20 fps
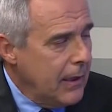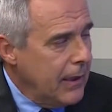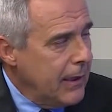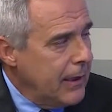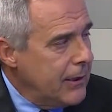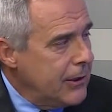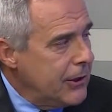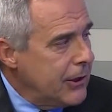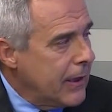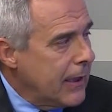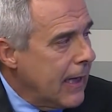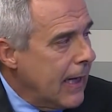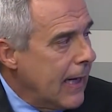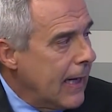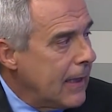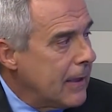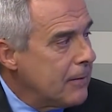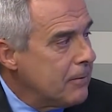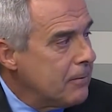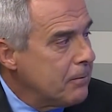
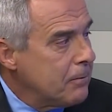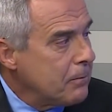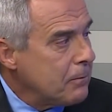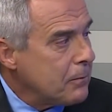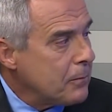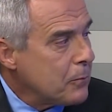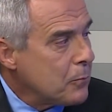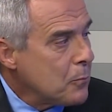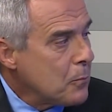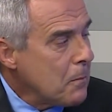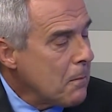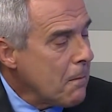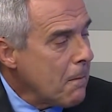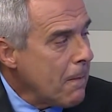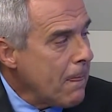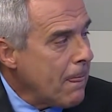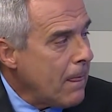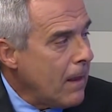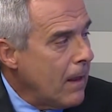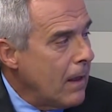indicar
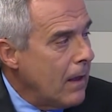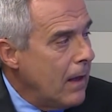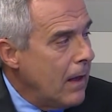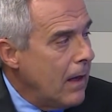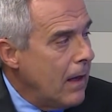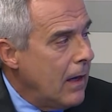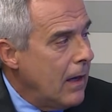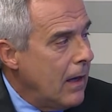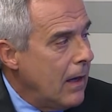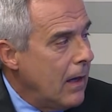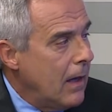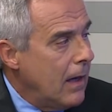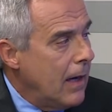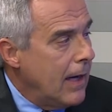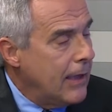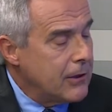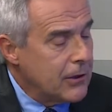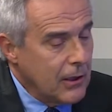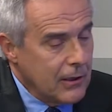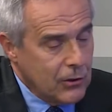é,
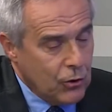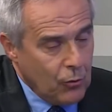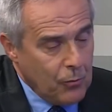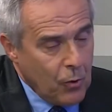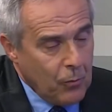a inscrição